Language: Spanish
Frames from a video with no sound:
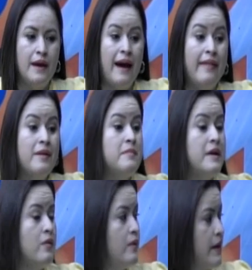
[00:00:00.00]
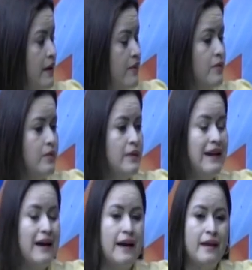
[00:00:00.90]
ha desmejorado
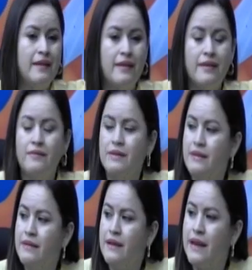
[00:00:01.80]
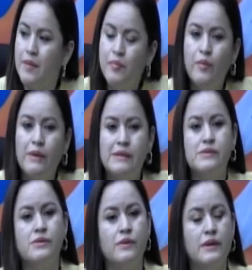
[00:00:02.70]
la calidad de vida de la
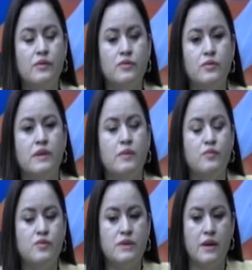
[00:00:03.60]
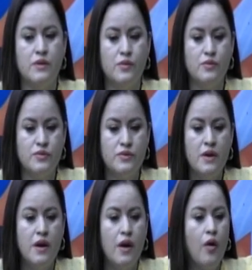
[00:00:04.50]
población en los últimos años
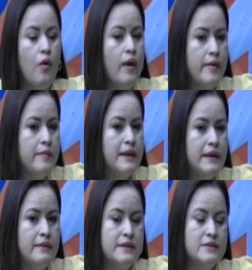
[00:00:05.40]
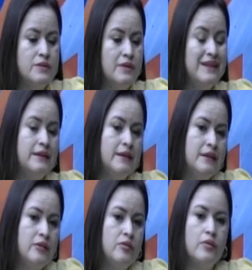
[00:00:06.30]
con administraciones
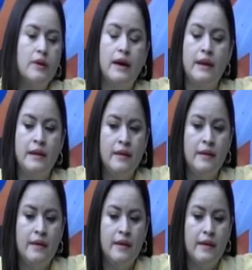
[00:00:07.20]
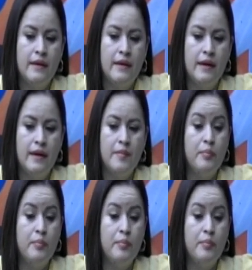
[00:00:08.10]
desde lo local que